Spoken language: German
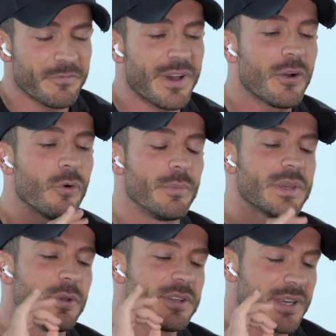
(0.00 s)
Warum?
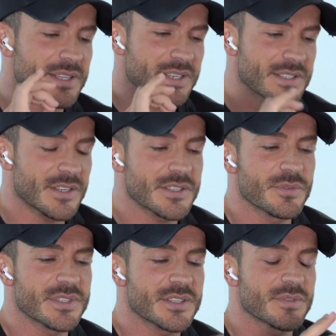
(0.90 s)
Ich möchte ganz, ganz, ganz
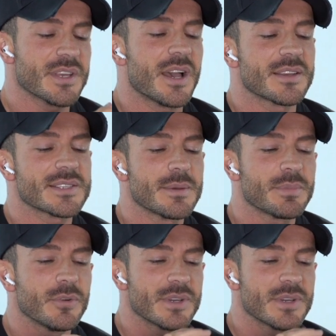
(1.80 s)
kurz dazu sagen, es, gibt,